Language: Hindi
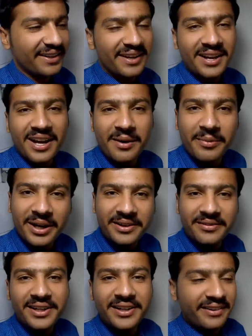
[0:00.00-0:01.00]
यहाँ
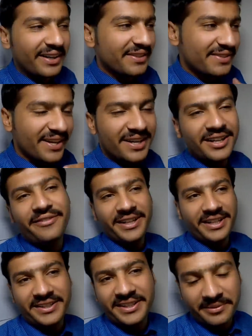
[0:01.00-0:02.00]
हमारी वाली ट्रेन से
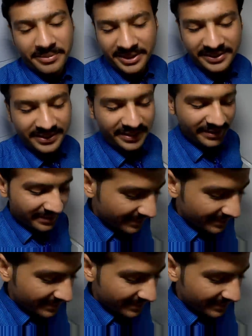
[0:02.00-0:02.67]
काफ़ी हद तक बेहतर